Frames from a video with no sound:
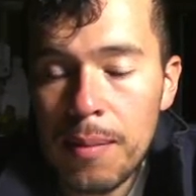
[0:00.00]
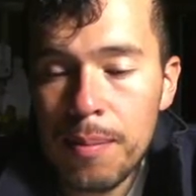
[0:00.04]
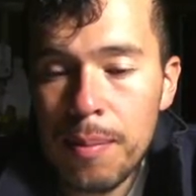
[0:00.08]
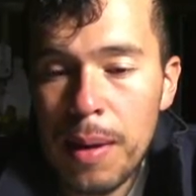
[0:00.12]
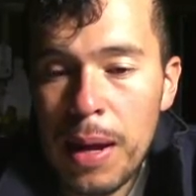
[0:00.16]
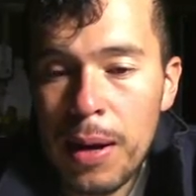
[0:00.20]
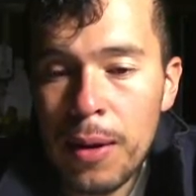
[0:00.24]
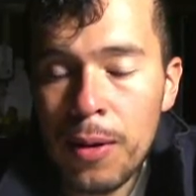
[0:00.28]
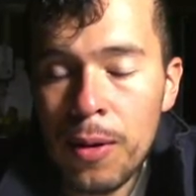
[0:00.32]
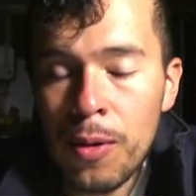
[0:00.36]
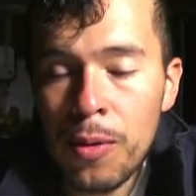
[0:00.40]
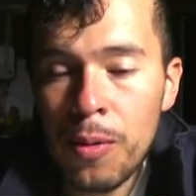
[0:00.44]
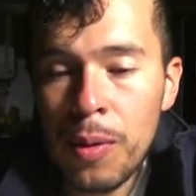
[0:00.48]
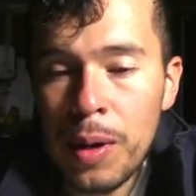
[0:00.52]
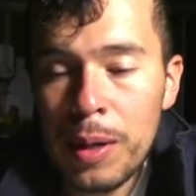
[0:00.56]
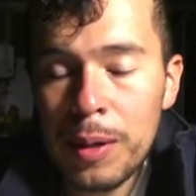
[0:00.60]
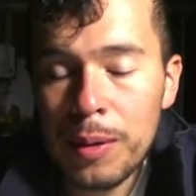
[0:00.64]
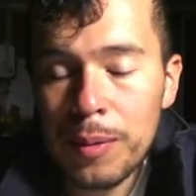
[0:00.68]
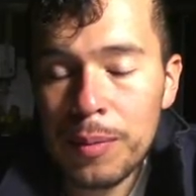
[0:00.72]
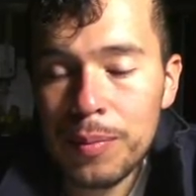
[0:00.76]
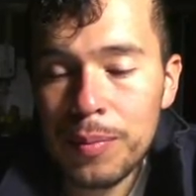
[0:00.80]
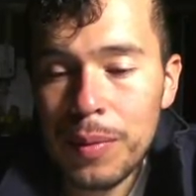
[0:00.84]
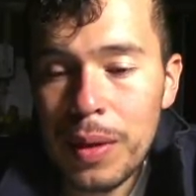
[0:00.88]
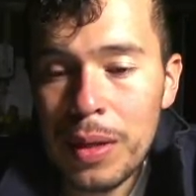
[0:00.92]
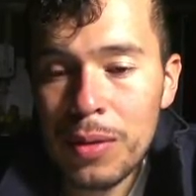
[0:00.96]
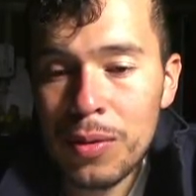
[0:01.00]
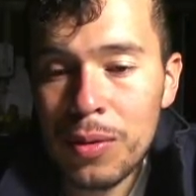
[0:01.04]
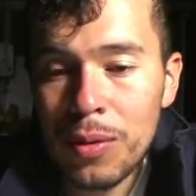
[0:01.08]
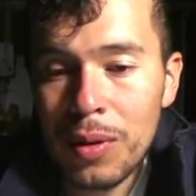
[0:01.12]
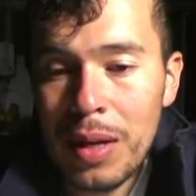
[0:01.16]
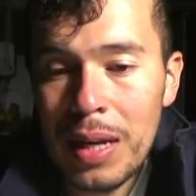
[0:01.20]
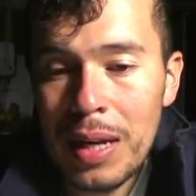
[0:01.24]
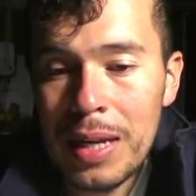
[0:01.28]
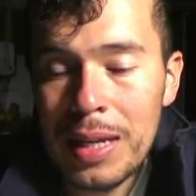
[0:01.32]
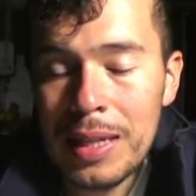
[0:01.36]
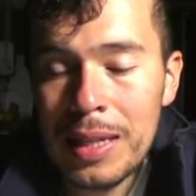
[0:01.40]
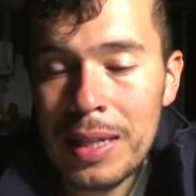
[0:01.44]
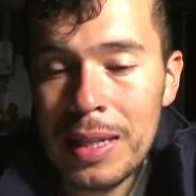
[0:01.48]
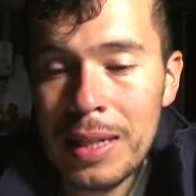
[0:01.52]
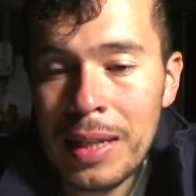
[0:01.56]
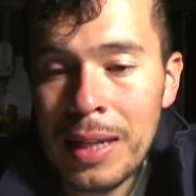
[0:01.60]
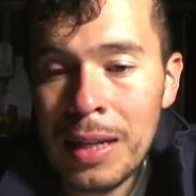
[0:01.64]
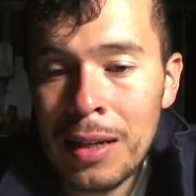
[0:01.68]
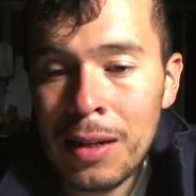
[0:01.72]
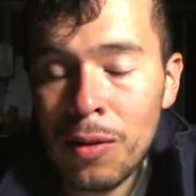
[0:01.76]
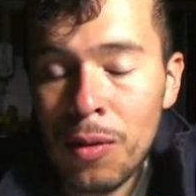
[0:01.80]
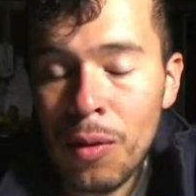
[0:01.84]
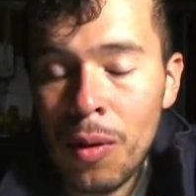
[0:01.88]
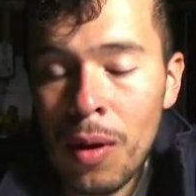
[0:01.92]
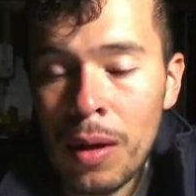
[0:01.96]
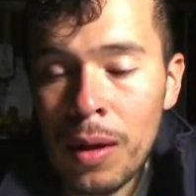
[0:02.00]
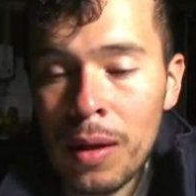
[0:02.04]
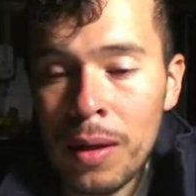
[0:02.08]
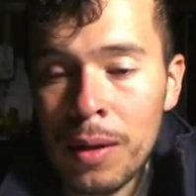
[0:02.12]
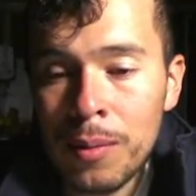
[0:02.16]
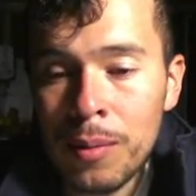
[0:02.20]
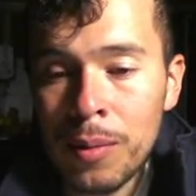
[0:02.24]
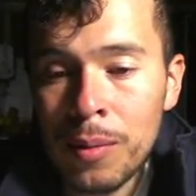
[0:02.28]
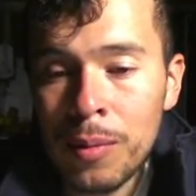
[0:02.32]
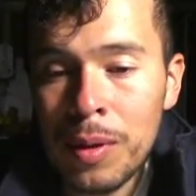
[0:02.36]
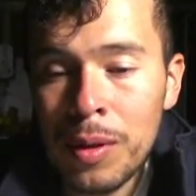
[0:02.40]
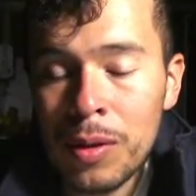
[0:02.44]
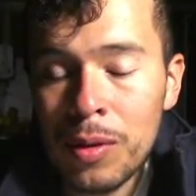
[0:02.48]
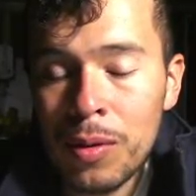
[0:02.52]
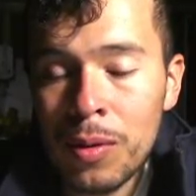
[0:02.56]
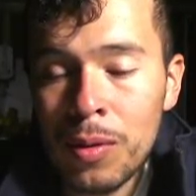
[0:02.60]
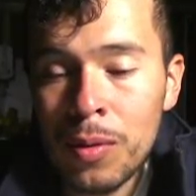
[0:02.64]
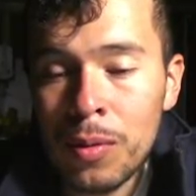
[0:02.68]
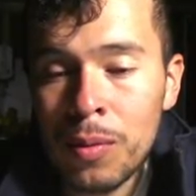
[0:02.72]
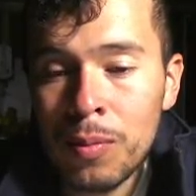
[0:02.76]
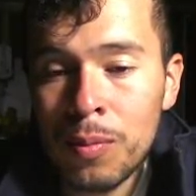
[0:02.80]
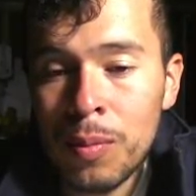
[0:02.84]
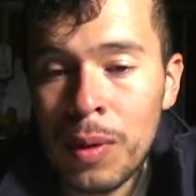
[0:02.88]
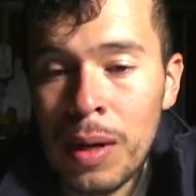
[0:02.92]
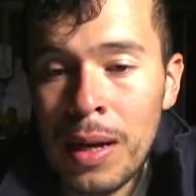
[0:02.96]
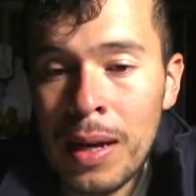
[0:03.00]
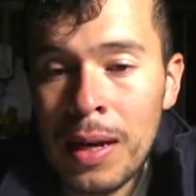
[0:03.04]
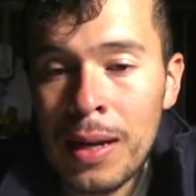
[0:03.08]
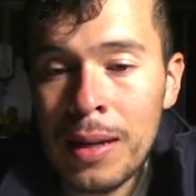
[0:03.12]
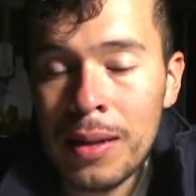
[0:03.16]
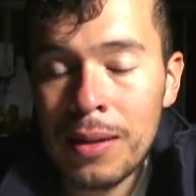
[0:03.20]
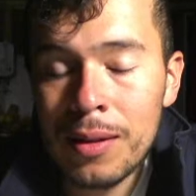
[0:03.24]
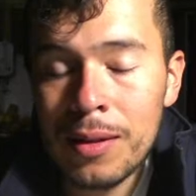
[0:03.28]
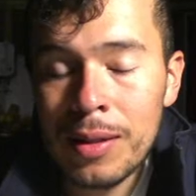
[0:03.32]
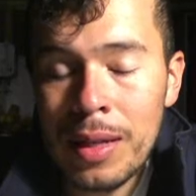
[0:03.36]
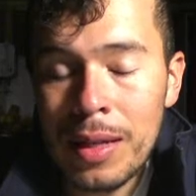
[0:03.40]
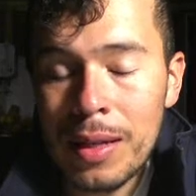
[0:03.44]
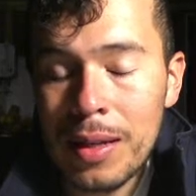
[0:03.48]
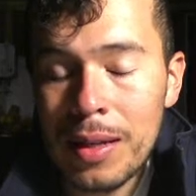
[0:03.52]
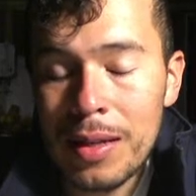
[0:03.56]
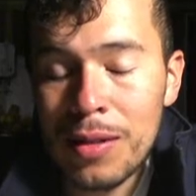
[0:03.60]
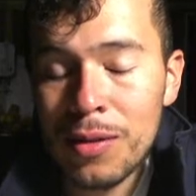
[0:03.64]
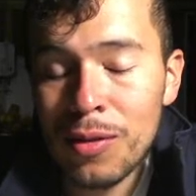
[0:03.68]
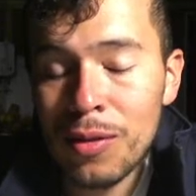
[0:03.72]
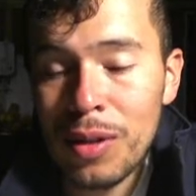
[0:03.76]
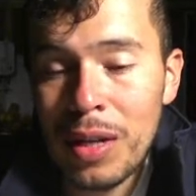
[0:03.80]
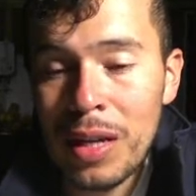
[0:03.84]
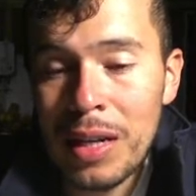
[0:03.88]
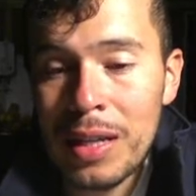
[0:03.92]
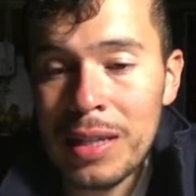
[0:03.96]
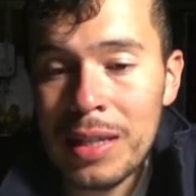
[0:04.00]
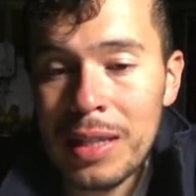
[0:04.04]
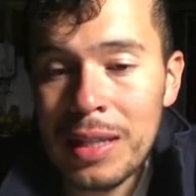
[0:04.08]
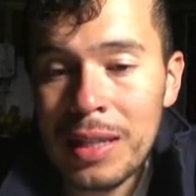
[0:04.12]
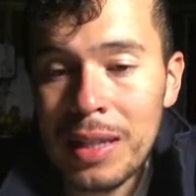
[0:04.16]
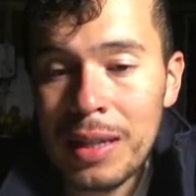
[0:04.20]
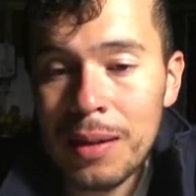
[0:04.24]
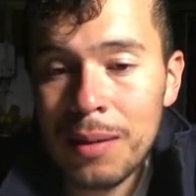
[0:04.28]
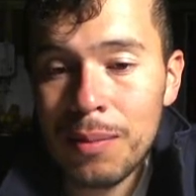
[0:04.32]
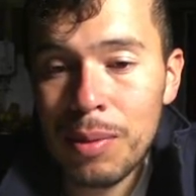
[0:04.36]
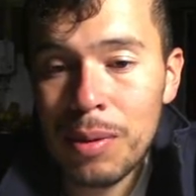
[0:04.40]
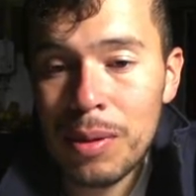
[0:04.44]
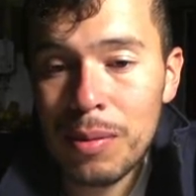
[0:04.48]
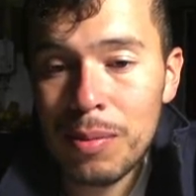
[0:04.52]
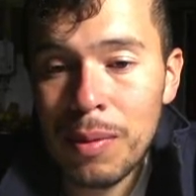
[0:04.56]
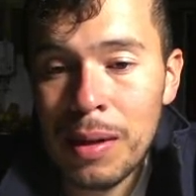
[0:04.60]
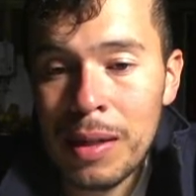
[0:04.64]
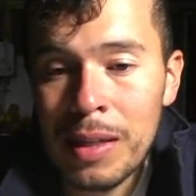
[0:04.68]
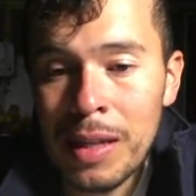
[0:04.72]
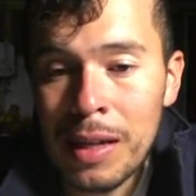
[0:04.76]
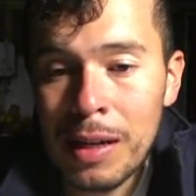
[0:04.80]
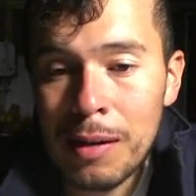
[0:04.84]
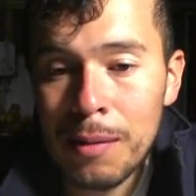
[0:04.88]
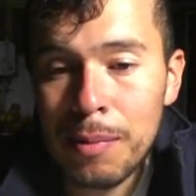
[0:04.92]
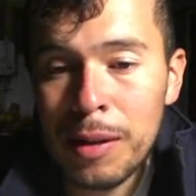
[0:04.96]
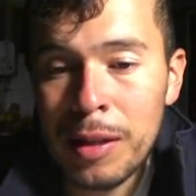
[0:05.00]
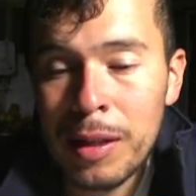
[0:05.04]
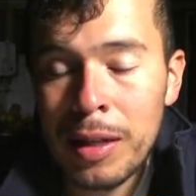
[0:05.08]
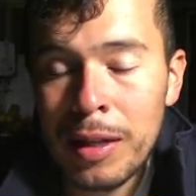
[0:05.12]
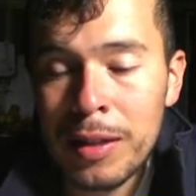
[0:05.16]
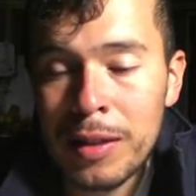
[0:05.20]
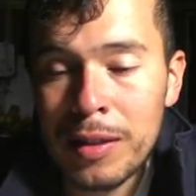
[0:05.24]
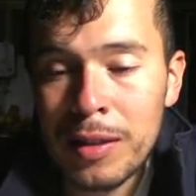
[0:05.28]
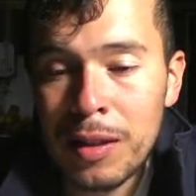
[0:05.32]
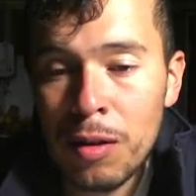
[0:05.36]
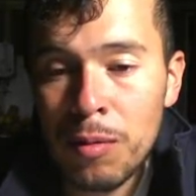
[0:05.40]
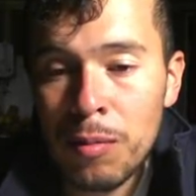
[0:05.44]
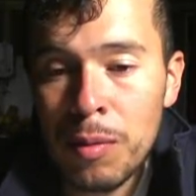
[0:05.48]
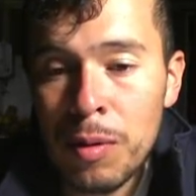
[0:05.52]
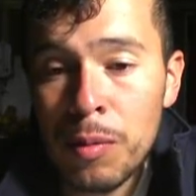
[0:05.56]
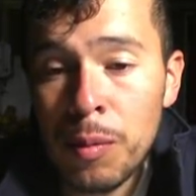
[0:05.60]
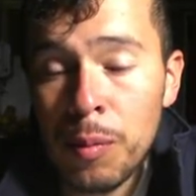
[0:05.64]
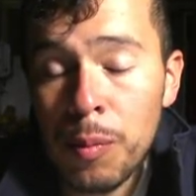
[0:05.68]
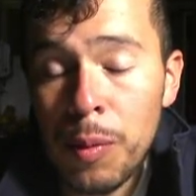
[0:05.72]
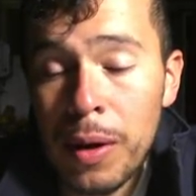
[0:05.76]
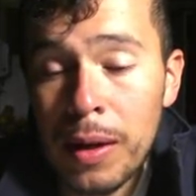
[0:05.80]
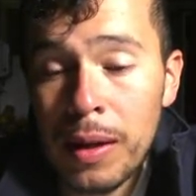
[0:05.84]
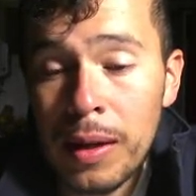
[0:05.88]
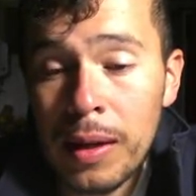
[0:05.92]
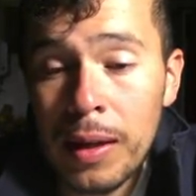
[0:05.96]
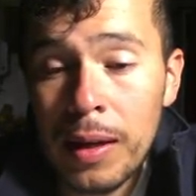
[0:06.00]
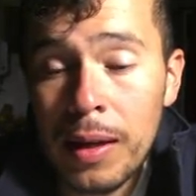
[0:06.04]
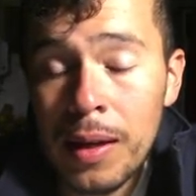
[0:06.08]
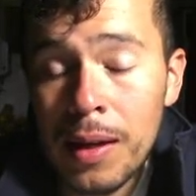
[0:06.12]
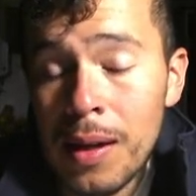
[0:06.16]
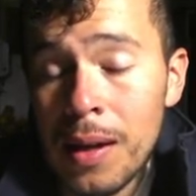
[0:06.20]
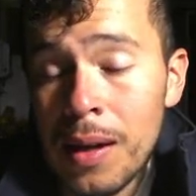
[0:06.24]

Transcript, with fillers: Pero bueno, eso no quiere decir que en cualquier momento pueda, o sea, eso no quiere decir que pues vaya a repetirse lo mismo. Puede que